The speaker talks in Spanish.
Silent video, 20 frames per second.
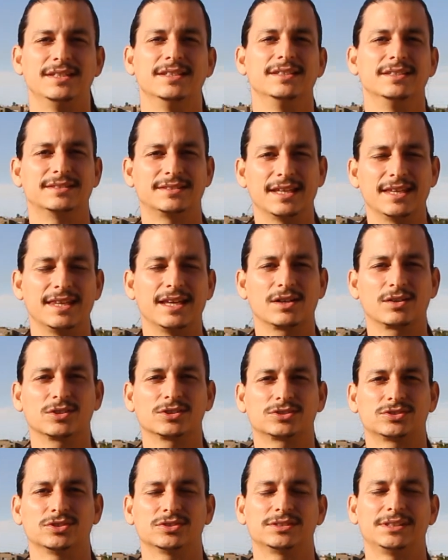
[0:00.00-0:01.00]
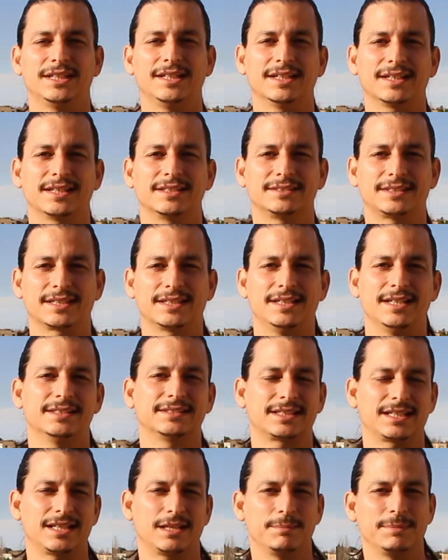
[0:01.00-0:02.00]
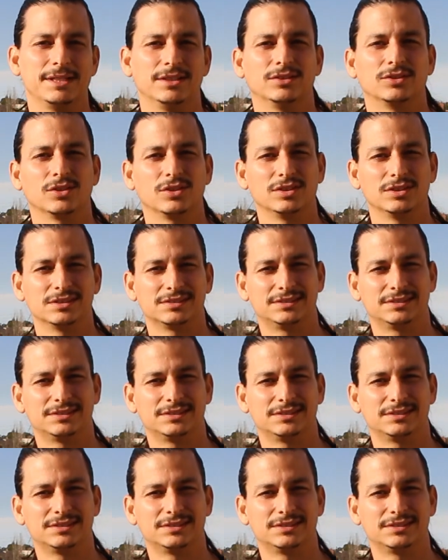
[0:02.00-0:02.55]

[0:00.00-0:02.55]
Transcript: 16 de agosto tienen que estar en el entrenamiento.